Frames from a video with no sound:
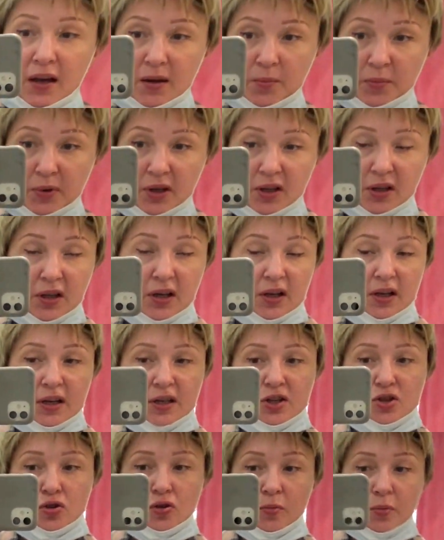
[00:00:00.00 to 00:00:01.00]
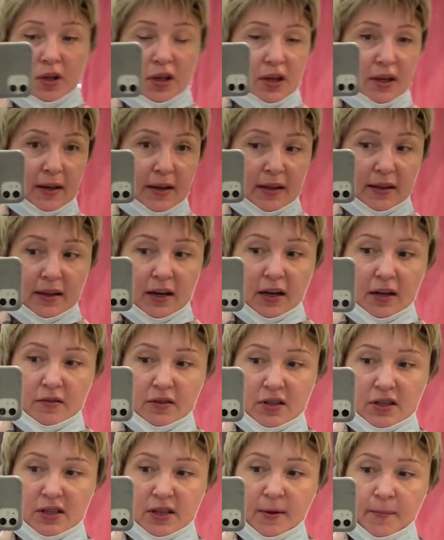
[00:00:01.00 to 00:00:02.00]
мыло, что мне
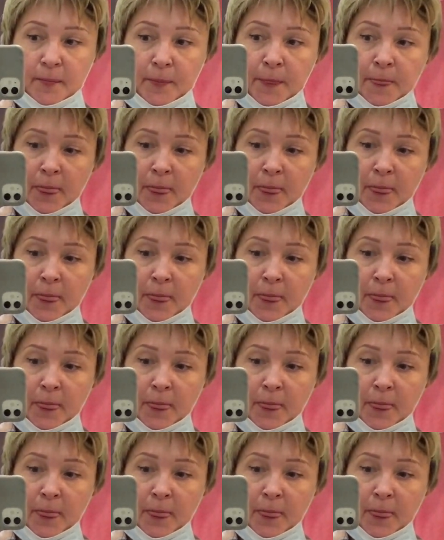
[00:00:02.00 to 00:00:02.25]
нравится.